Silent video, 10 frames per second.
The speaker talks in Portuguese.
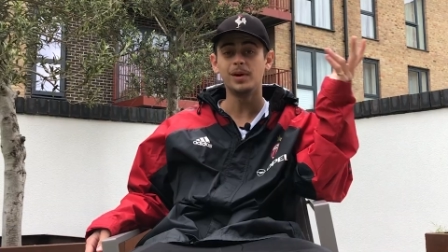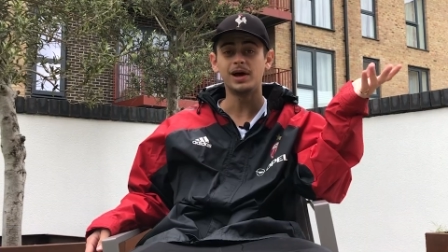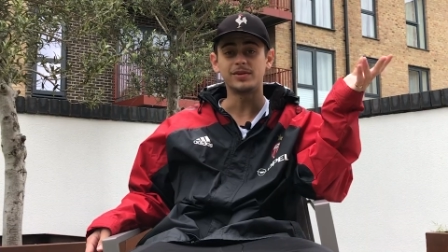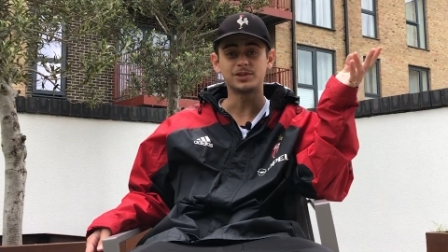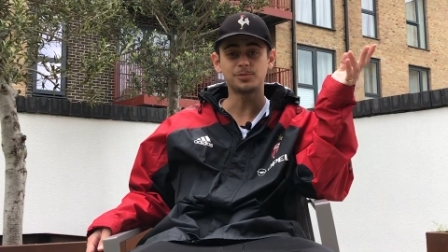
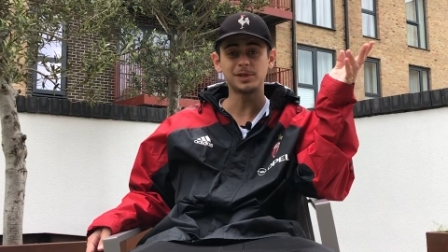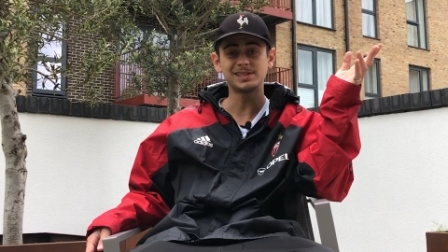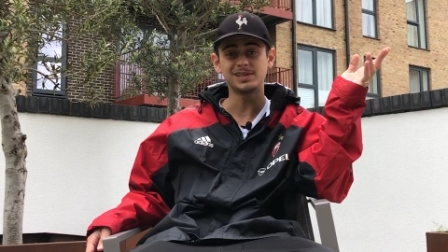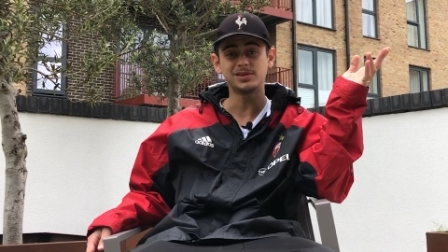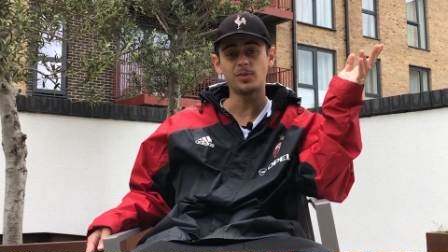Mano, tipo
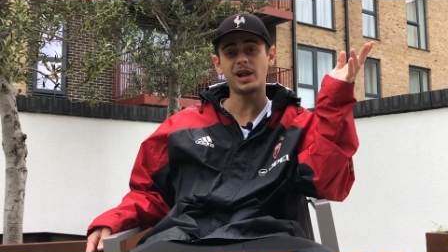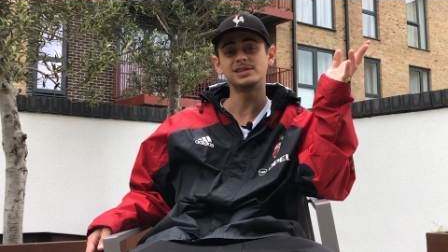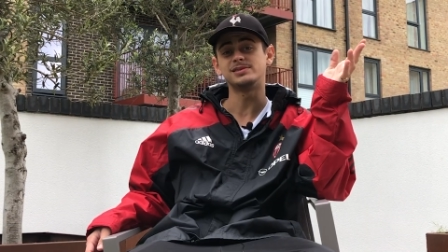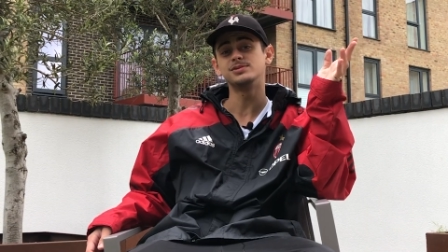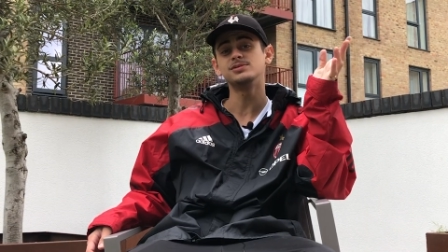assim, no
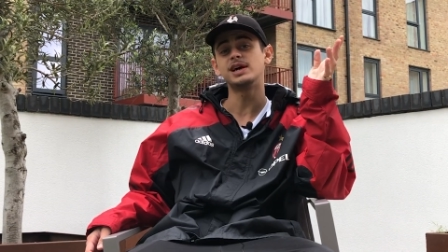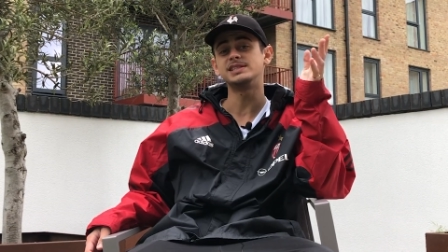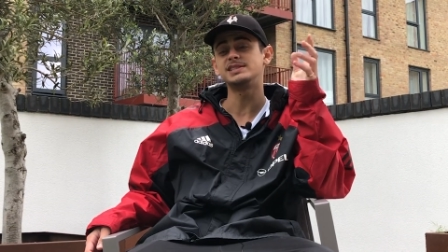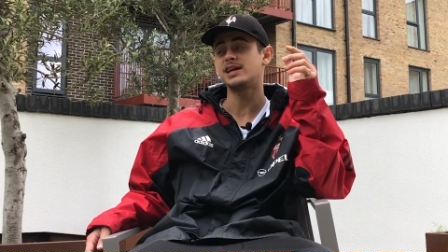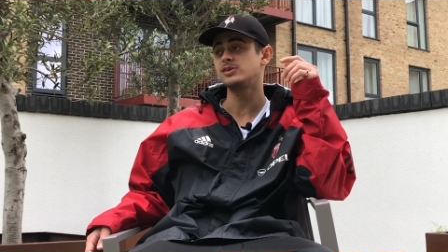Brasil a
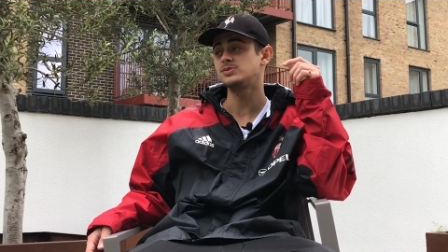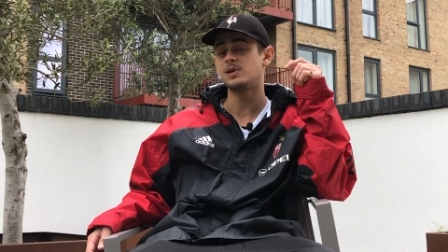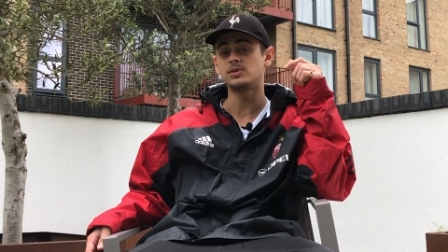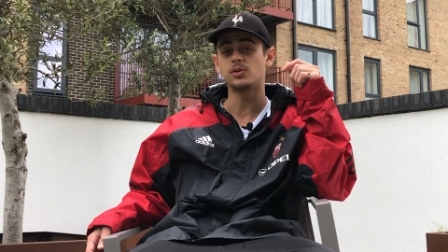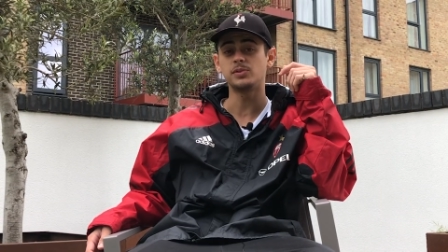gente tá
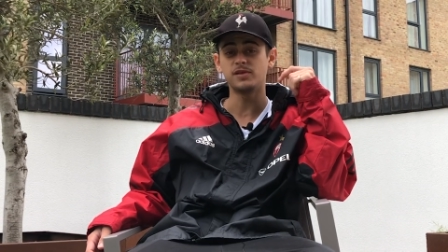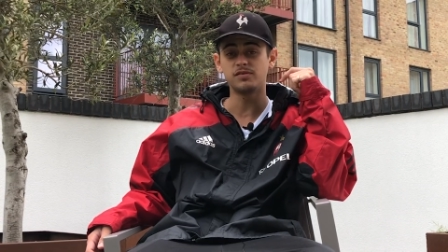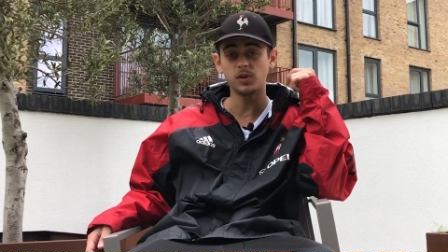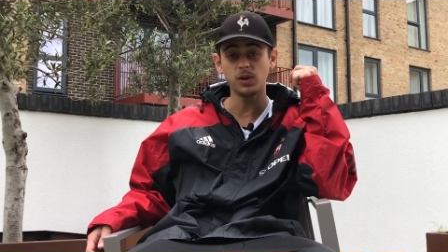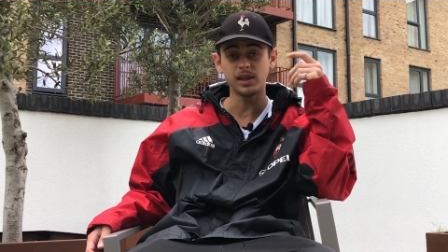acostumado com muita
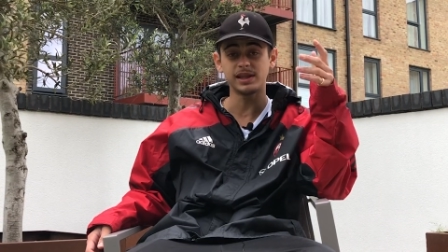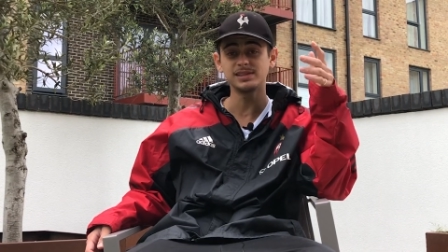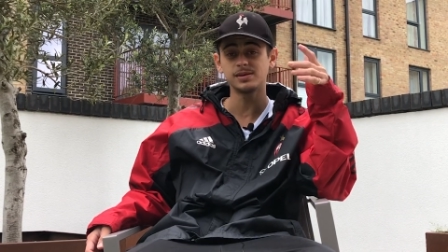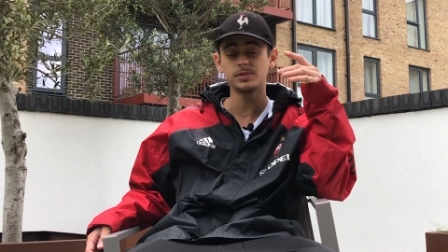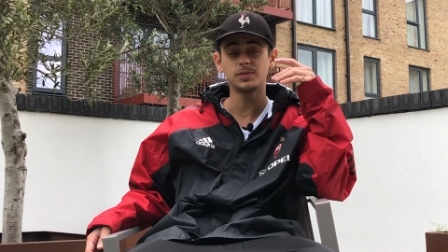
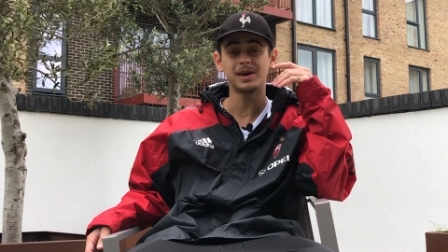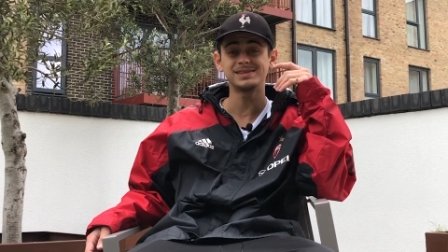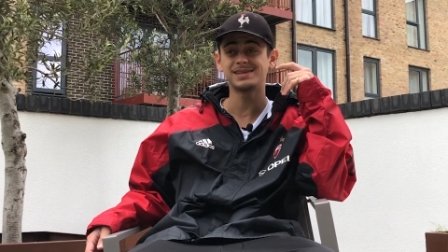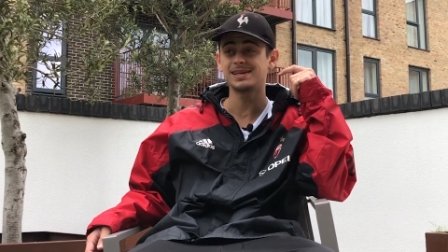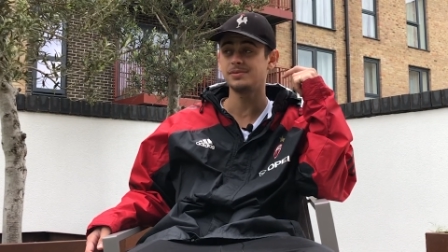violência, muito
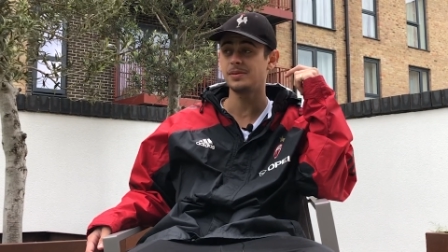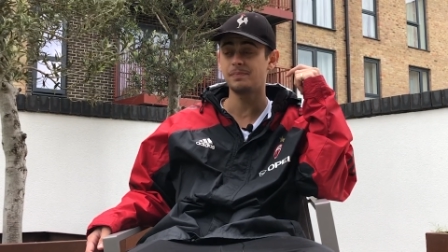mais crime